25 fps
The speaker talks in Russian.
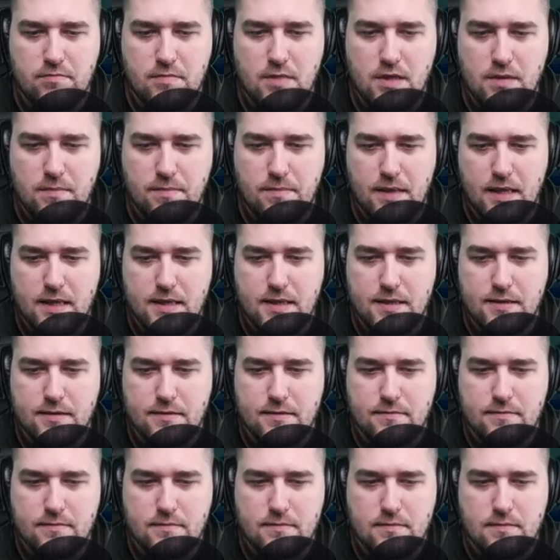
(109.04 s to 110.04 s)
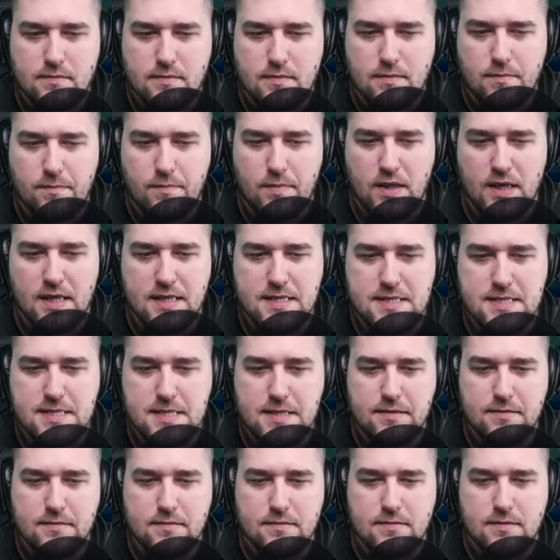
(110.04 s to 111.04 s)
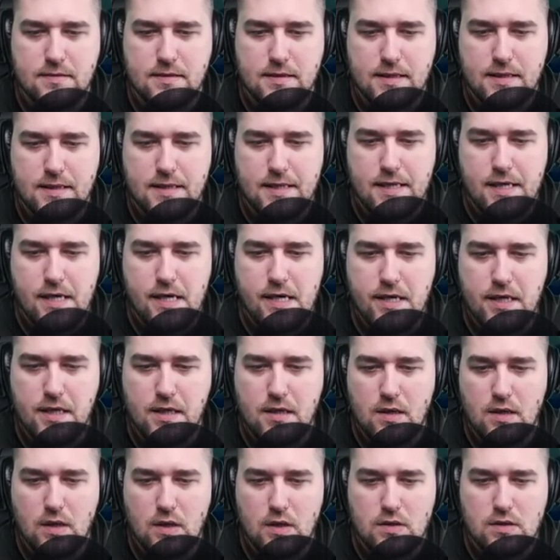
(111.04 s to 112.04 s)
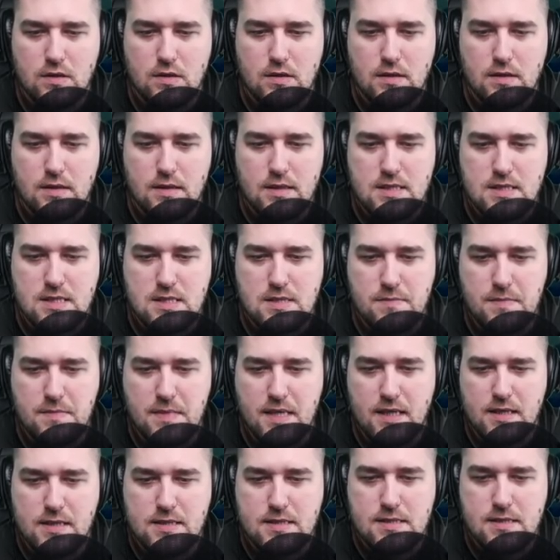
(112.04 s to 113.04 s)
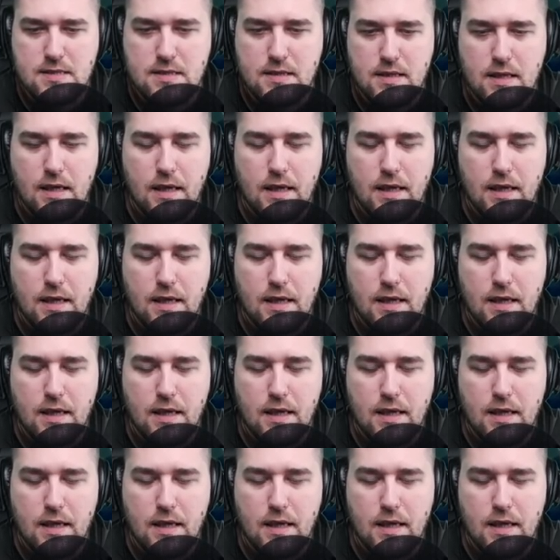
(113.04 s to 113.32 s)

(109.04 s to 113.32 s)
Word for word: не падает. Паладин, Рино, Смерть.